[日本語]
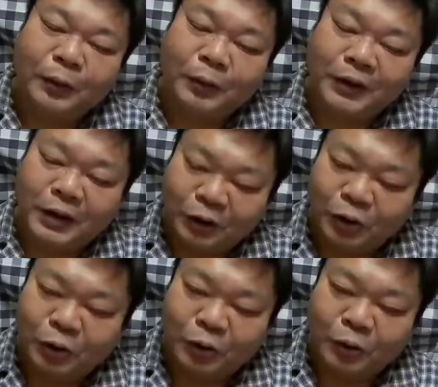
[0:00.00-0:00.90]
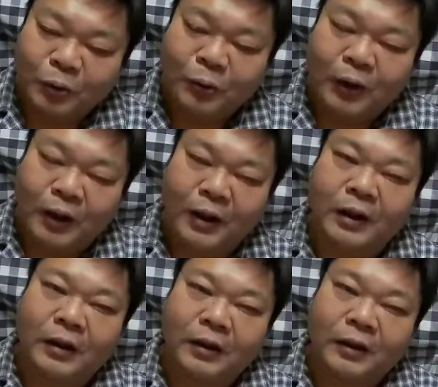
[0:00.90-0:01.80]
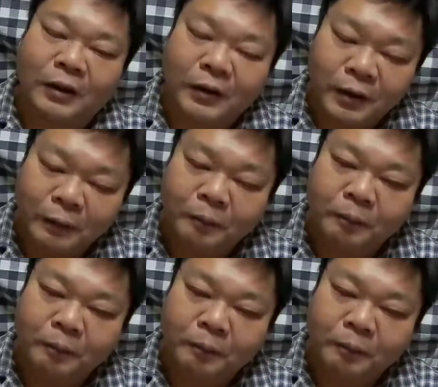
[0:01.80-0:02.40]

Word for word: そこしか主張するところがないんですね